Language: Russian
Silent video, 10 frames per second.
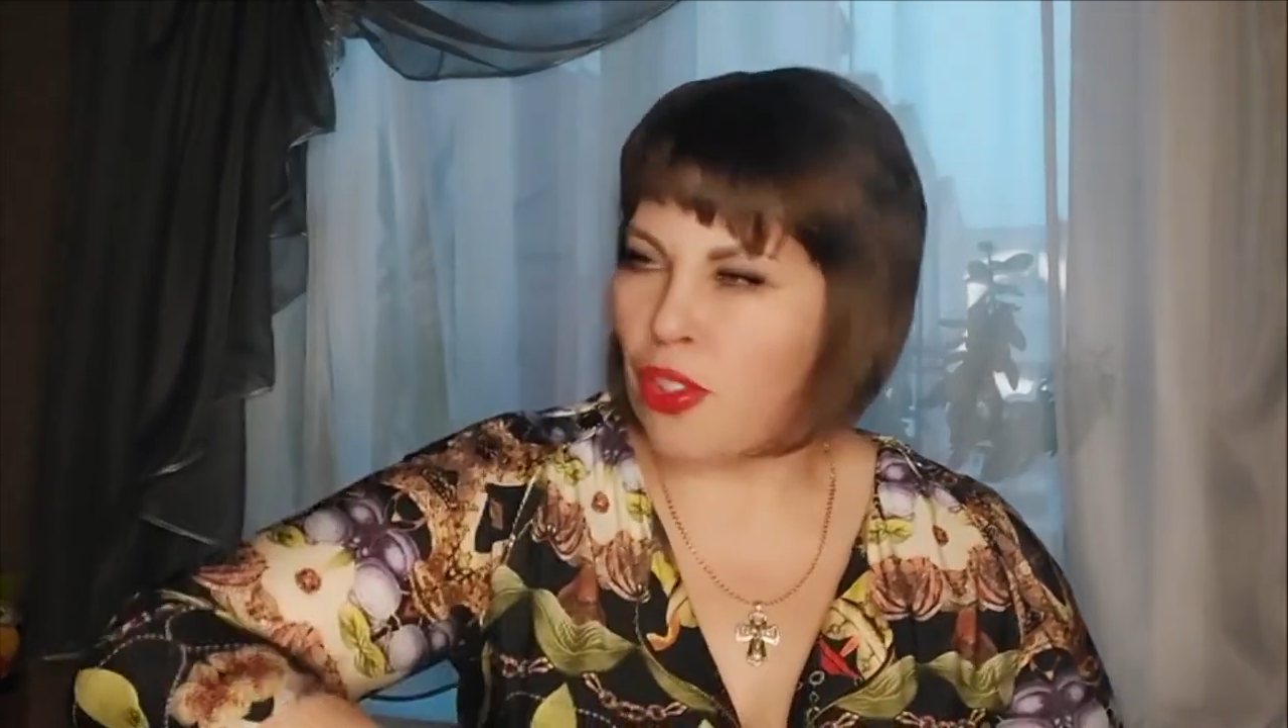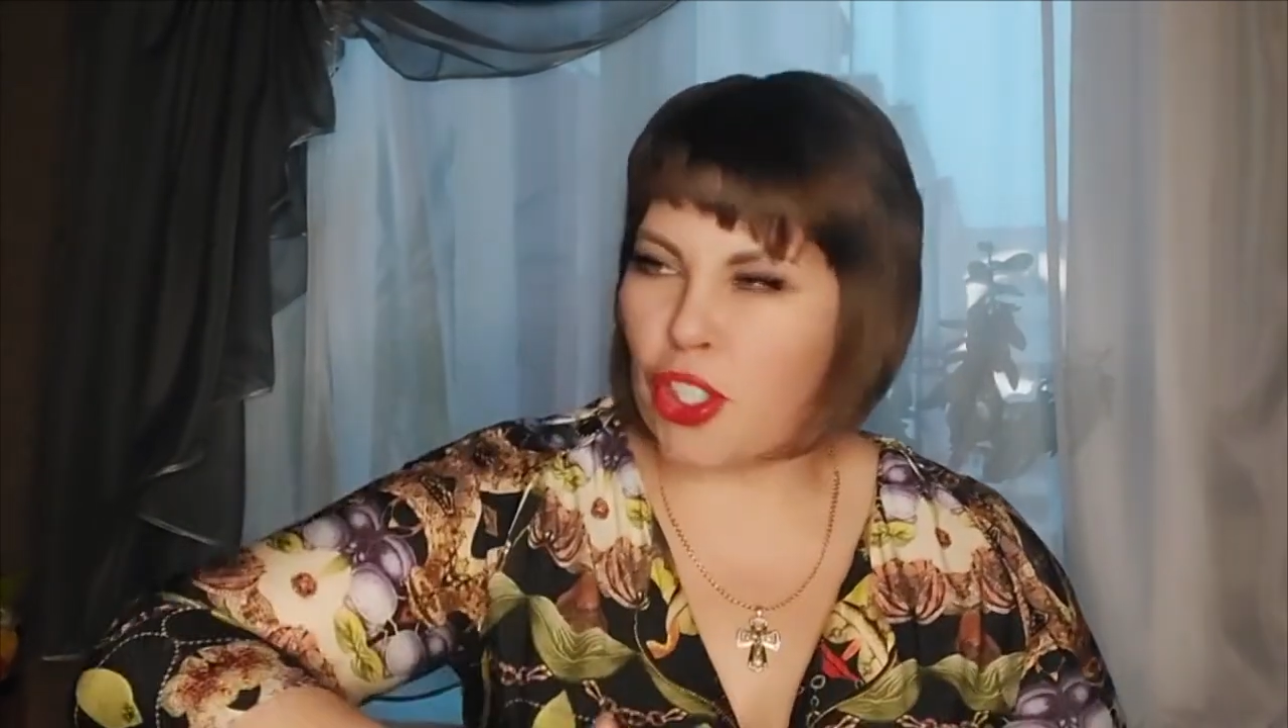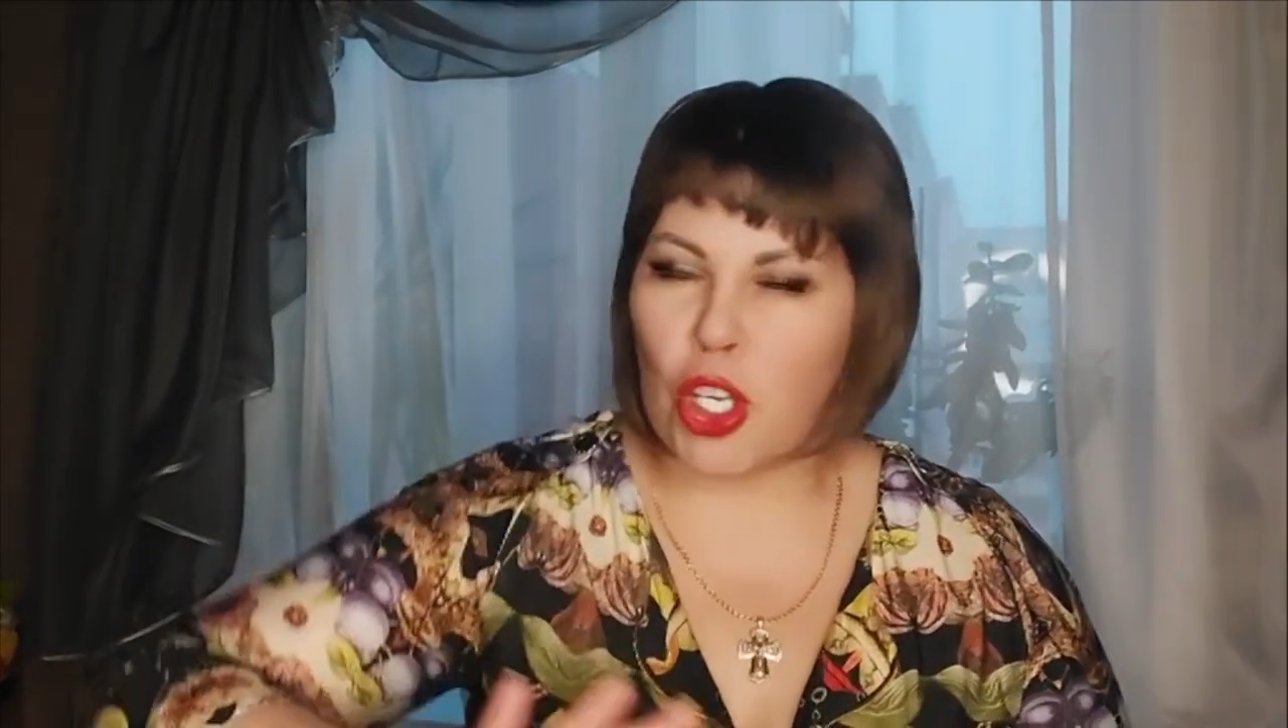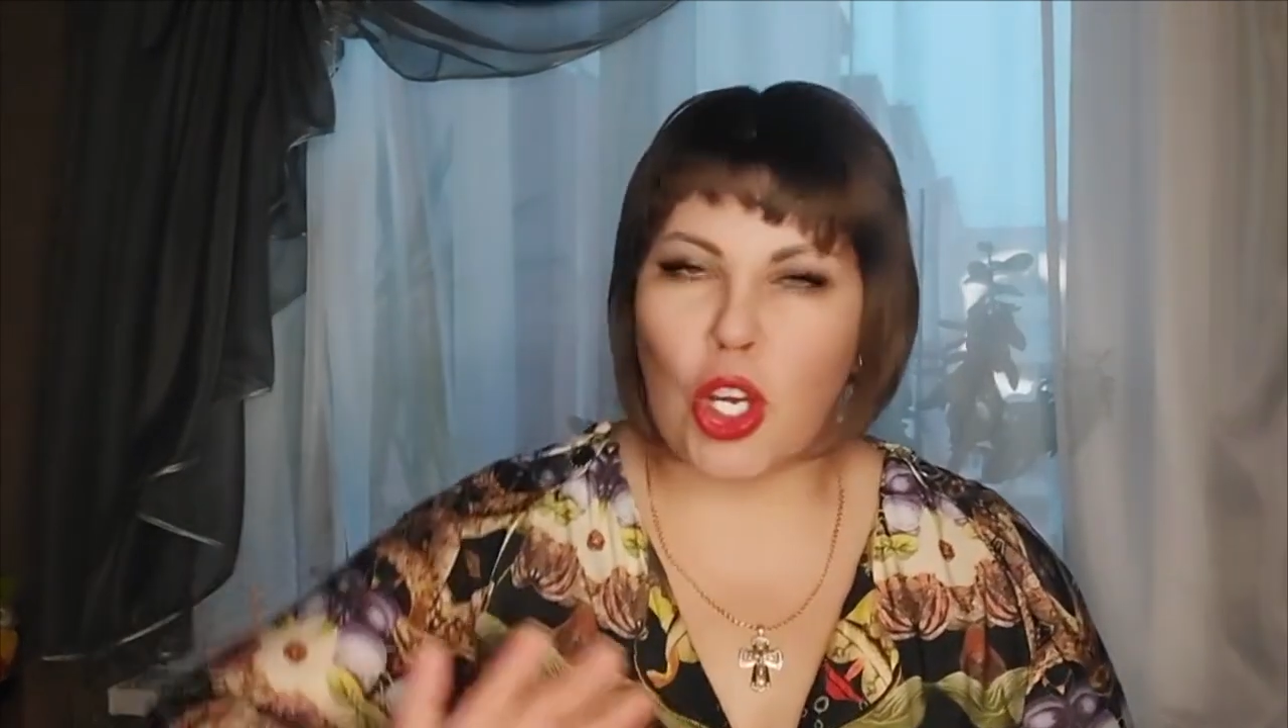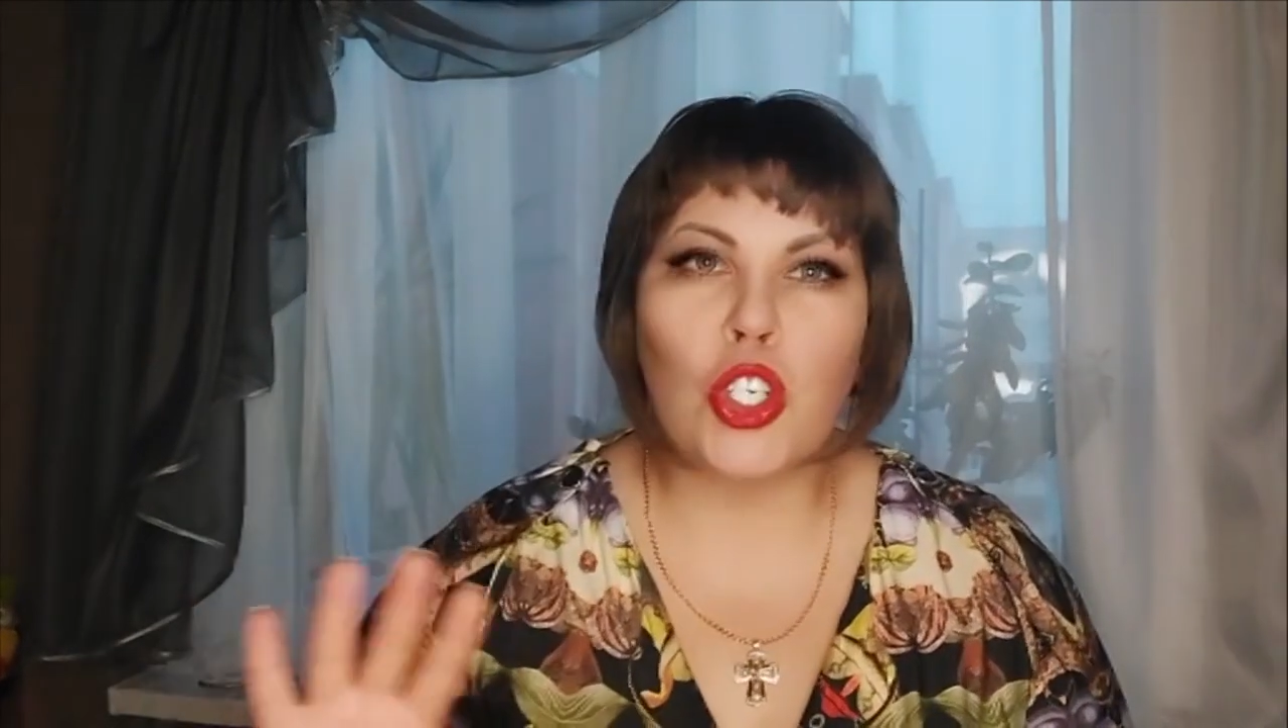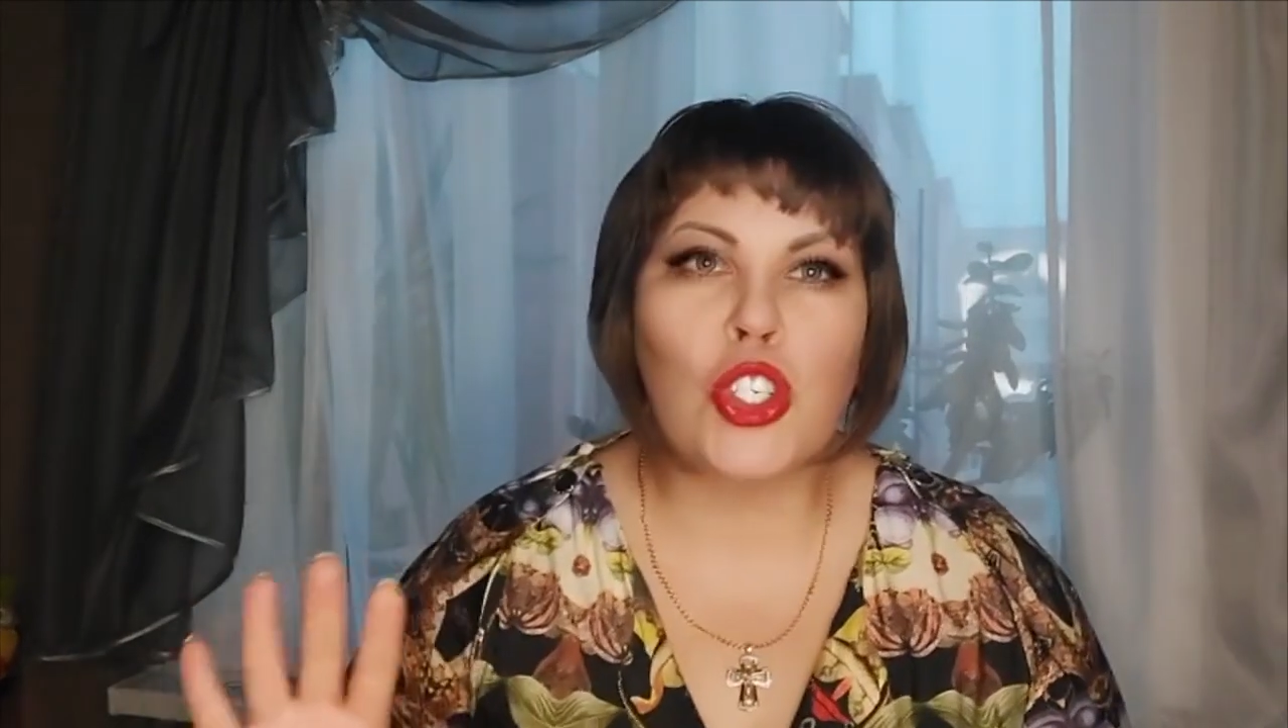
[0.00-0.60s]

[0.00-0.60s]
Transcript: Все